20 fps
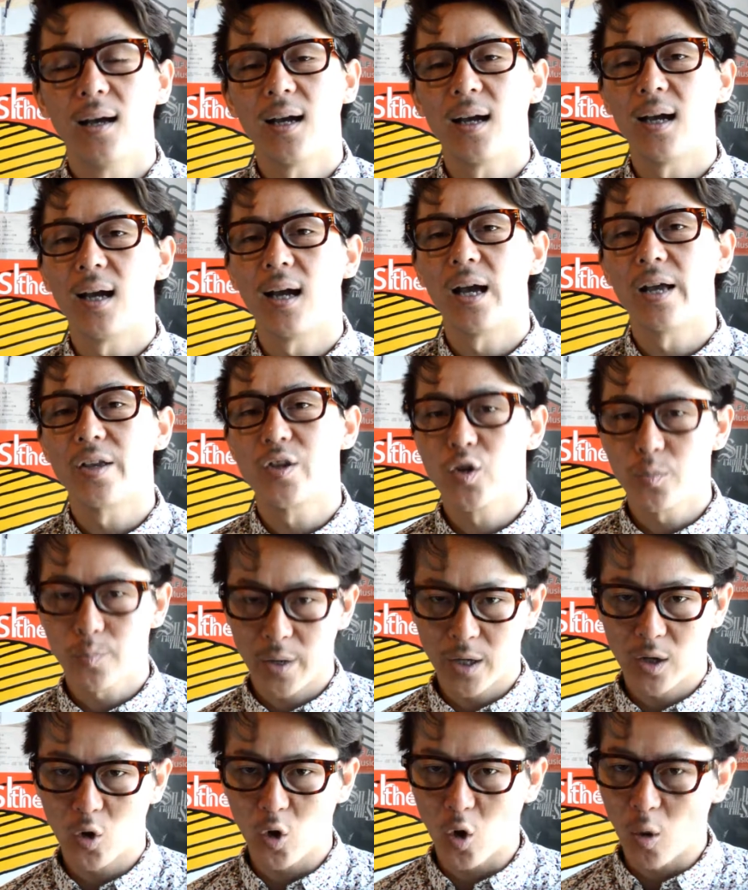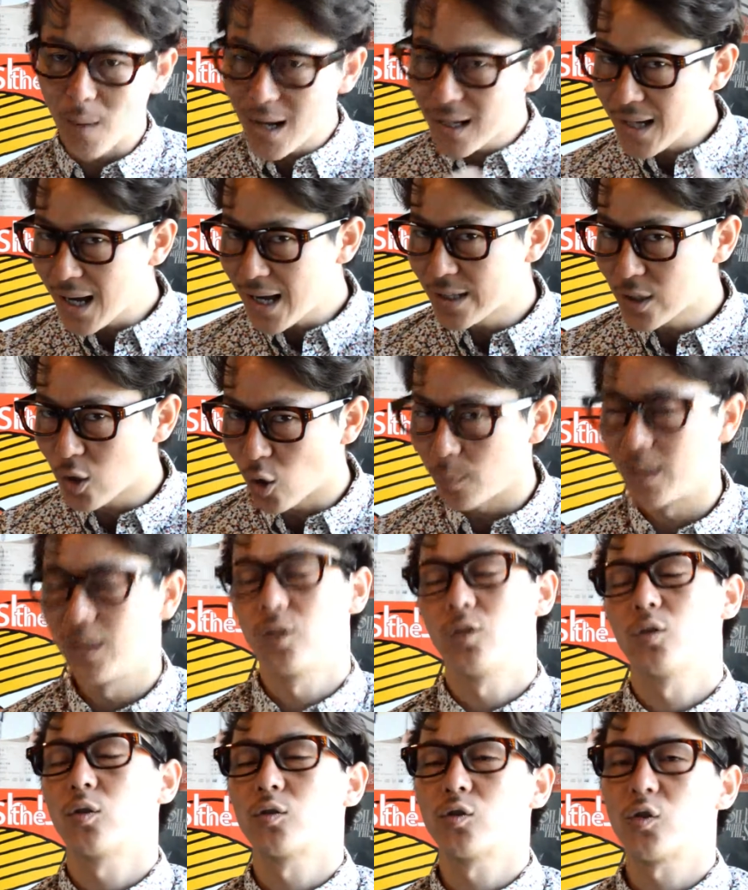えー、順平の細かい
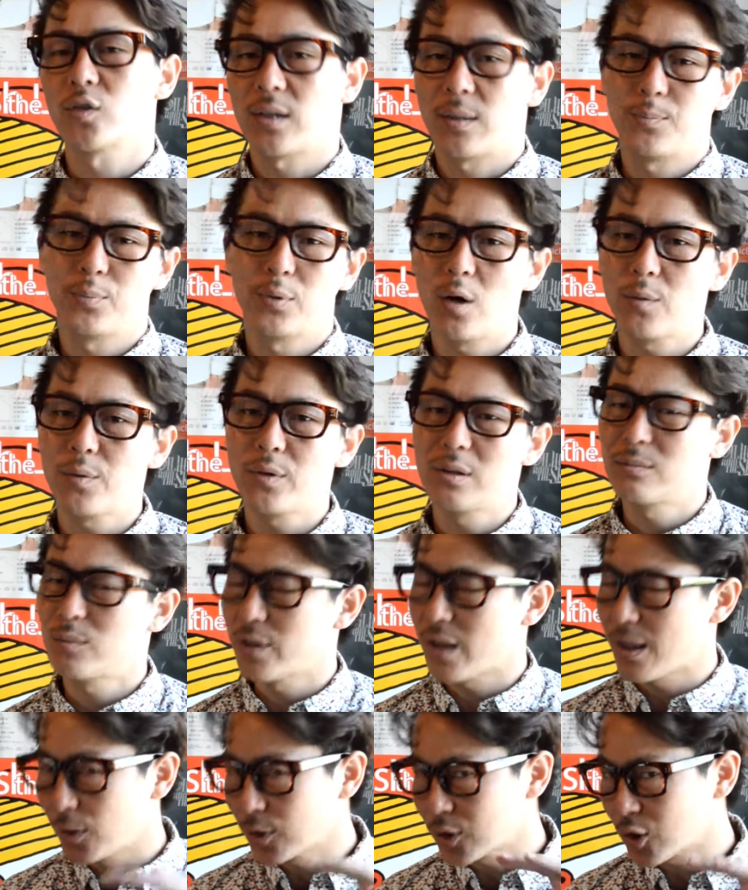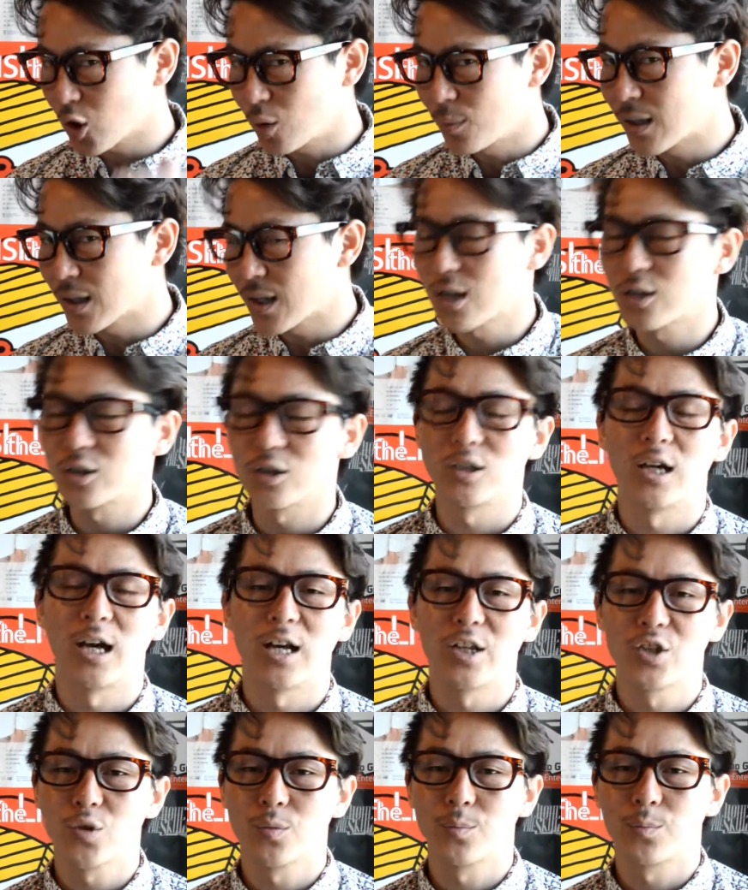コメント、そしてプロフィールもね、もっと細かく、
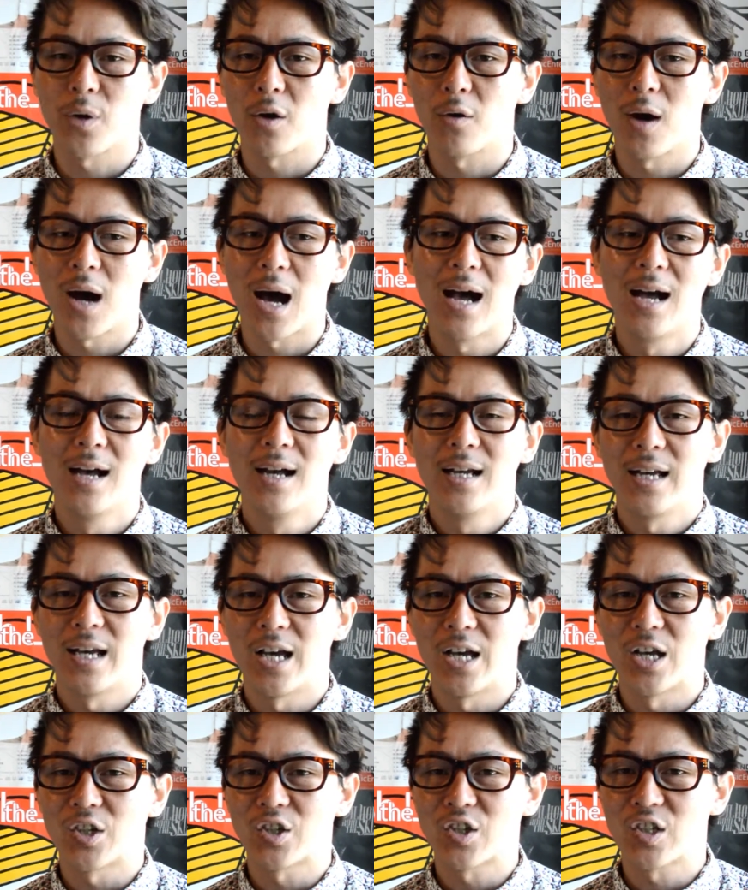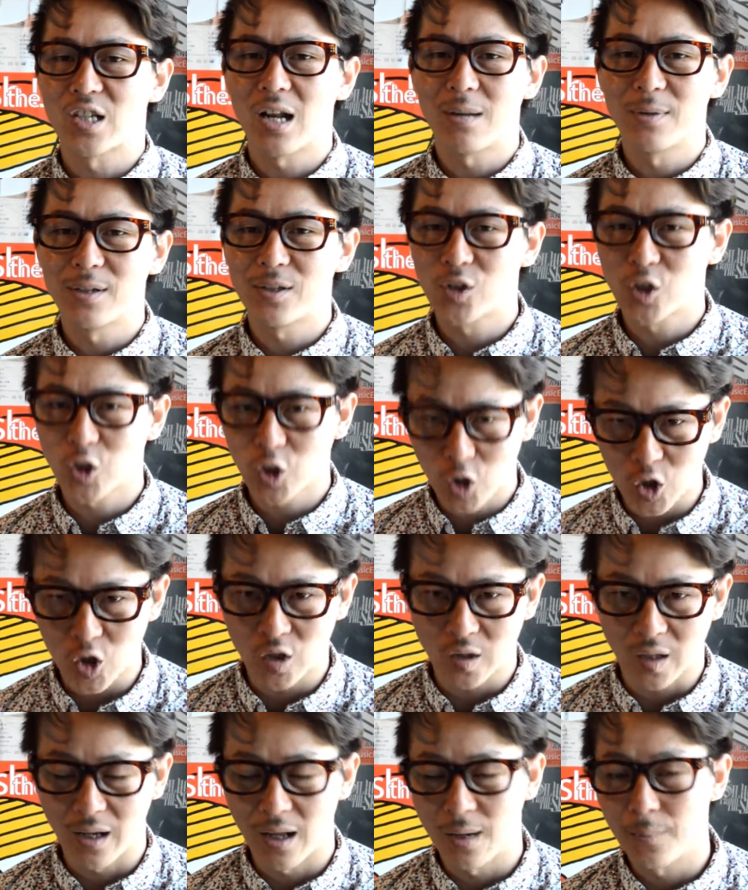えー、順平は、えー、調べ尽く
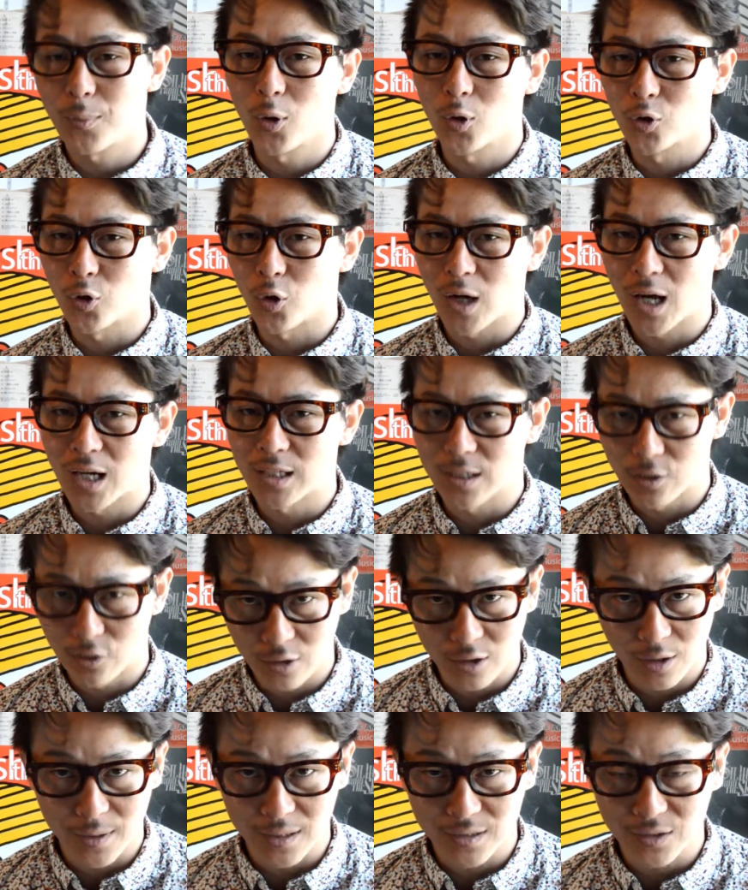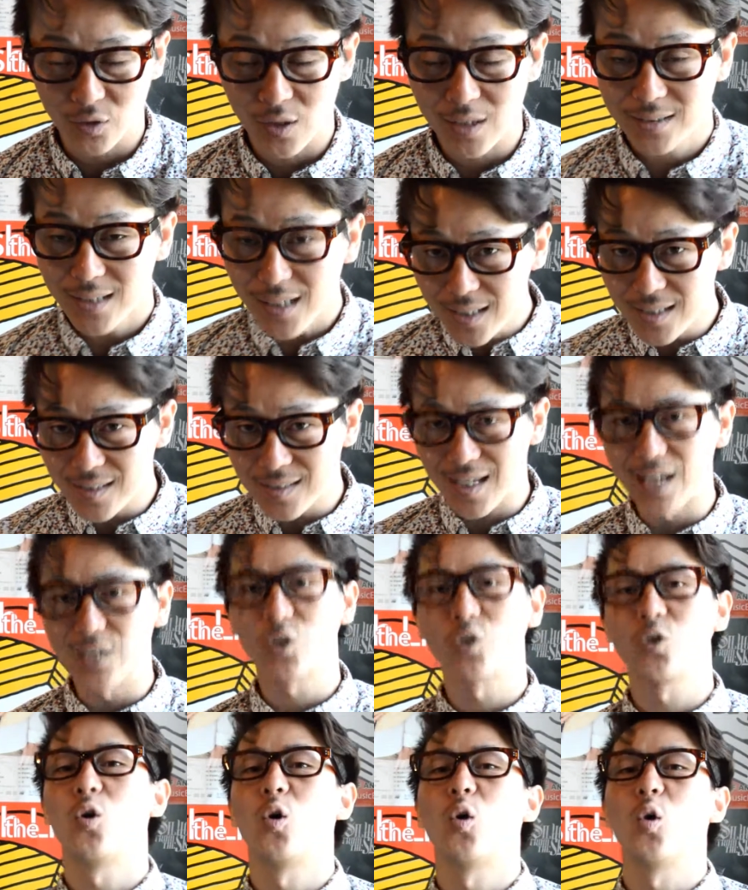してレポートを書いてくれてますので、ぜひ
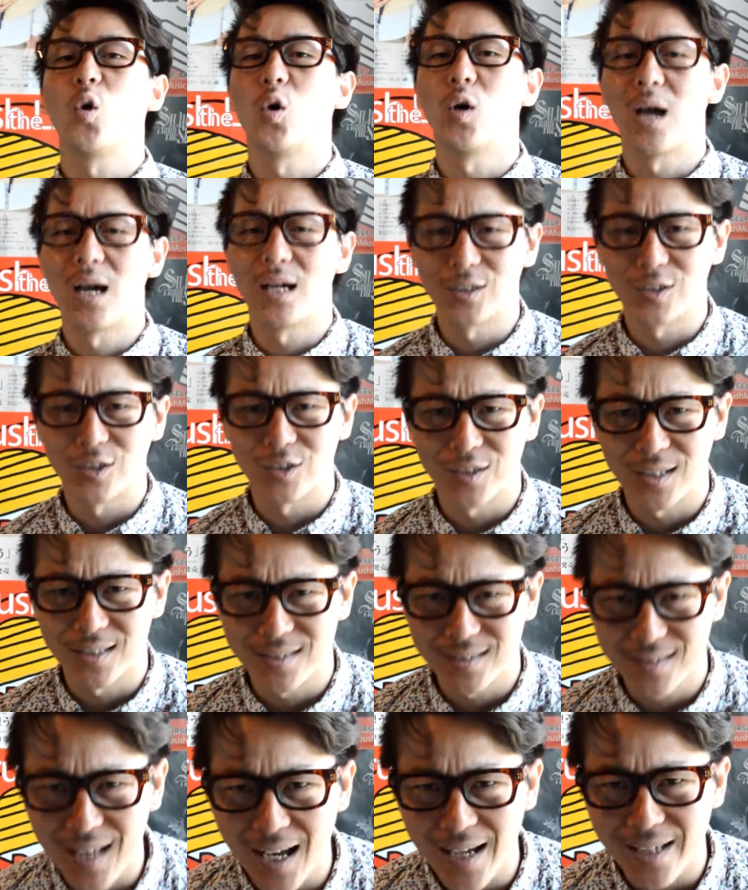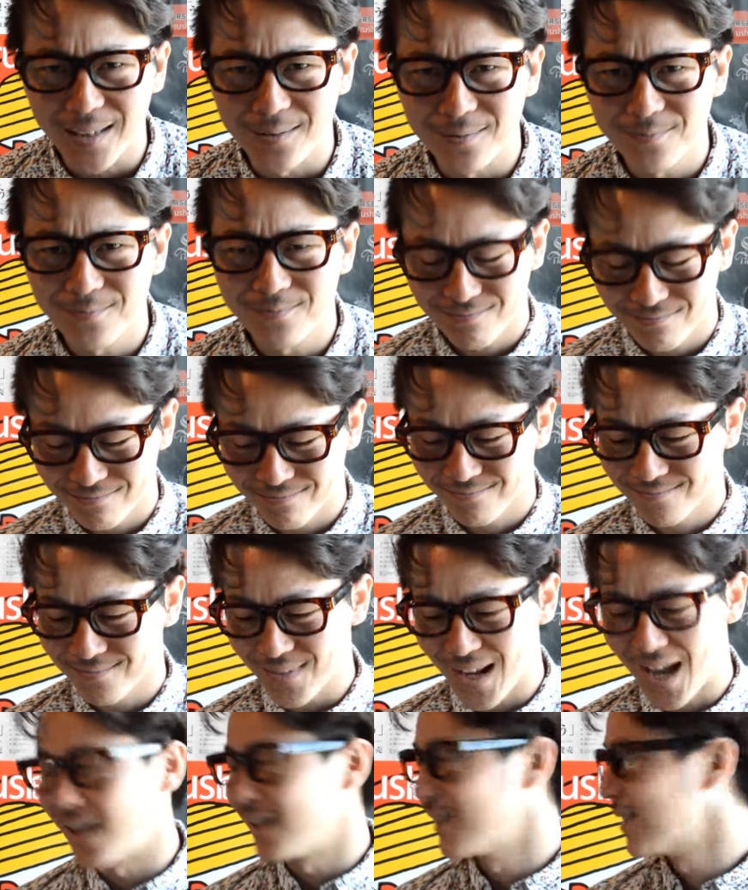サイトの方をご覧ください。
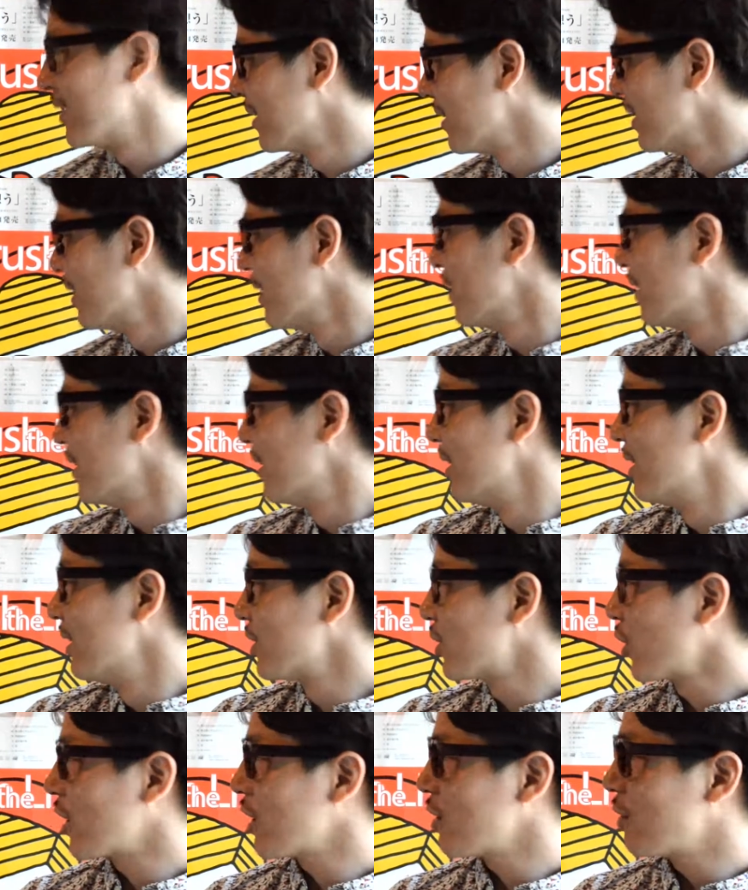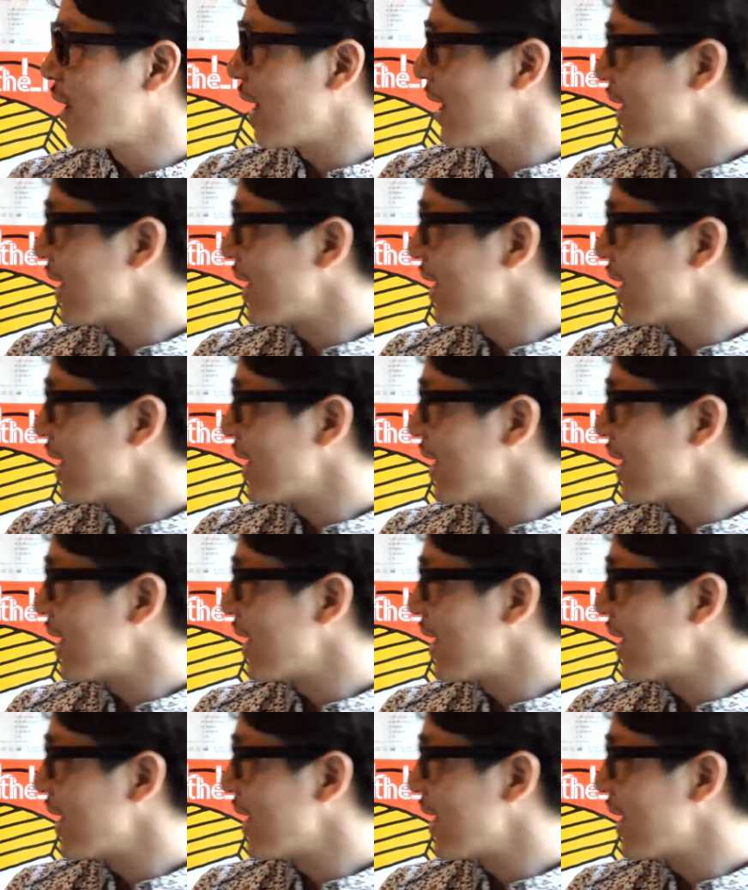はい。それでは、